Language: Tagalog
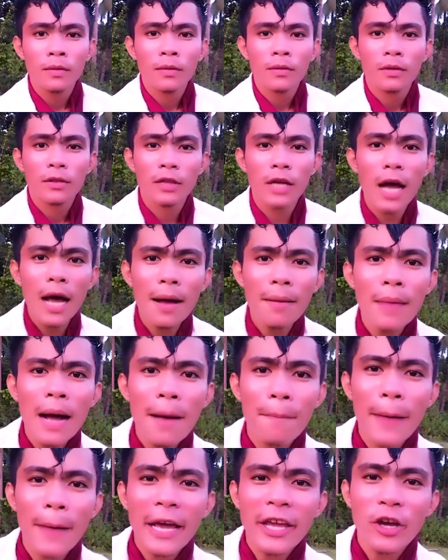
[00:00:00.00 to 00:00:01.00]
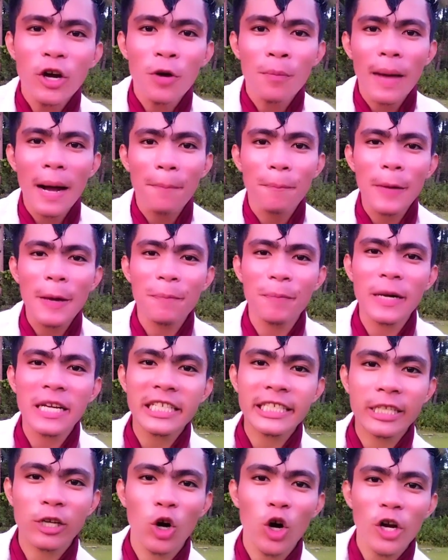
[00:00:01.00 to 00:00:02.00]
Tama ba yung
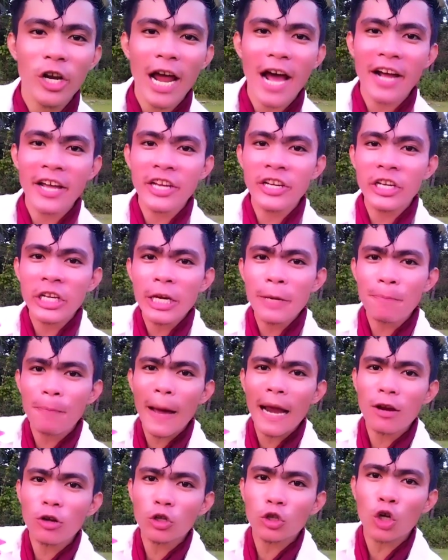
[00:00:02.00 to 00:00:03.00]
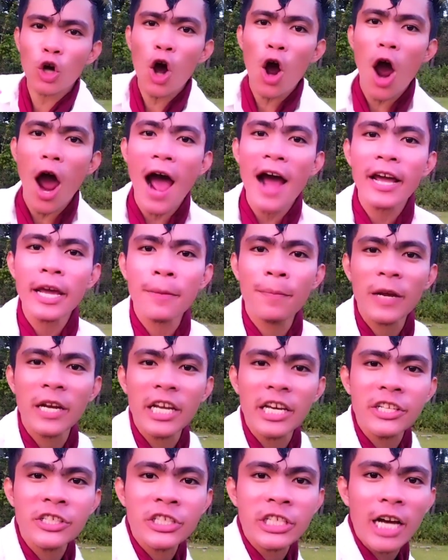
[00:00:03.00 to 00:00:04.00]
magpiprisko ng hindi pa luto ang
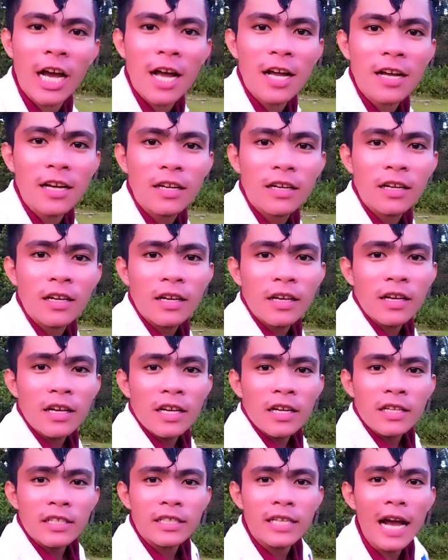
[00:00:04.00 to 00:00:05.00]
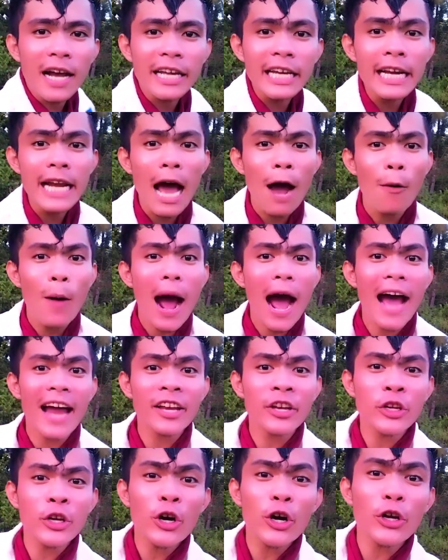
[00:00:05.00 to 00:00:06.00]
ebidensya? Sa ginawa
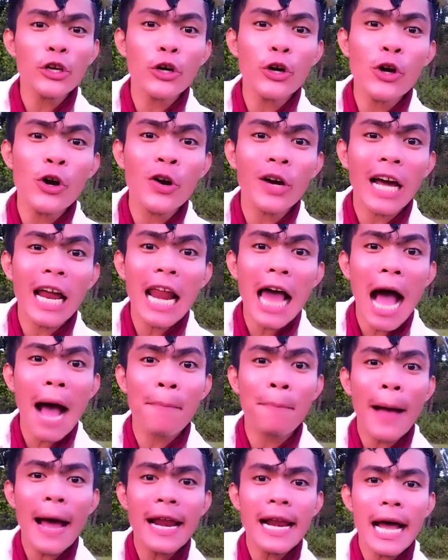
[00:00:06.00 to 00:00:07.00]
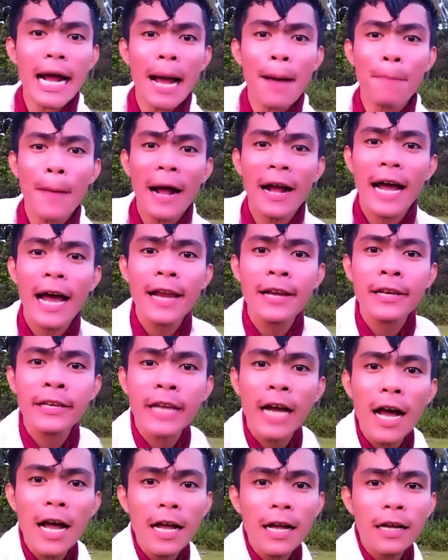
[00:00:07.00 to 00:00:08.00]
nyo yung kalaban na
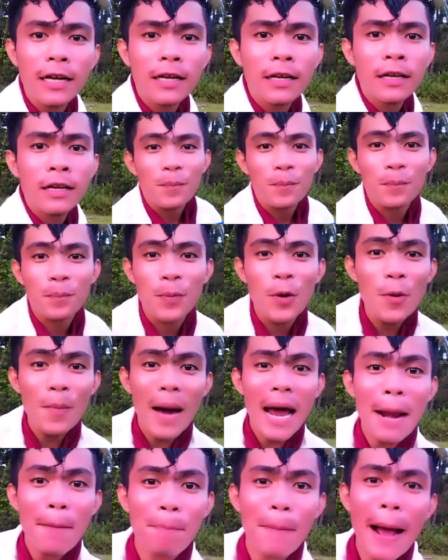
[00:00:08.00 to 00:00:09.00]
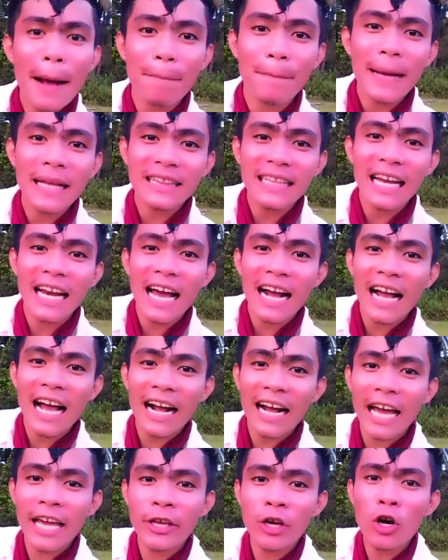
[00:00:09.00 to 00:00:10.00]
kapaghanda, pumalpak ba talaga
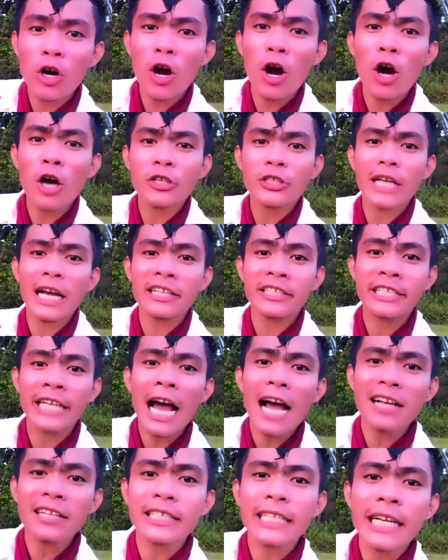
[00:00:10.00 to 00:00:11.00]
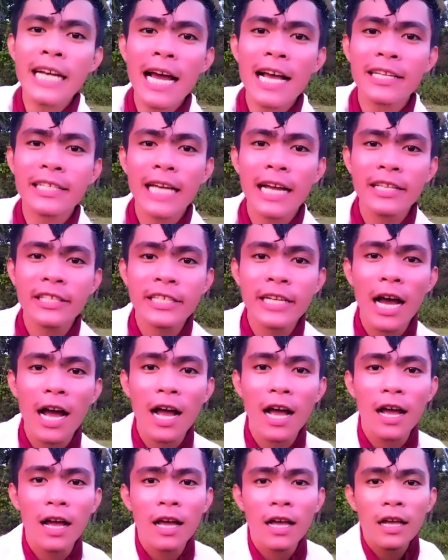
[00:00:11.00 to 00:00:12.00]
kayo o sadyang sinasadya?
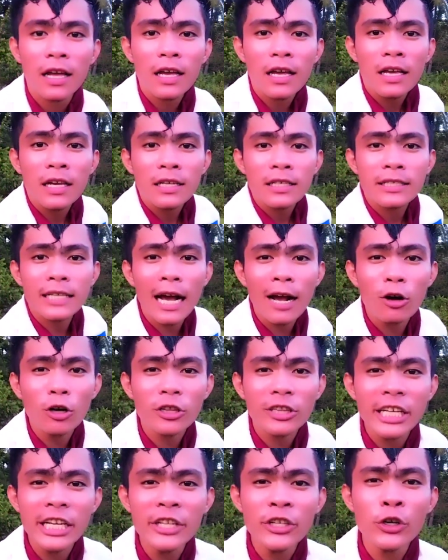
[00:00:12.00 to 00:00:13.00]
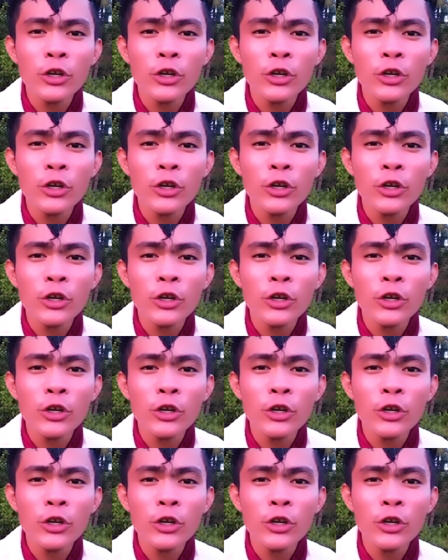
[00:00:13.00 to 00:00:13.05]
Sagutin nyo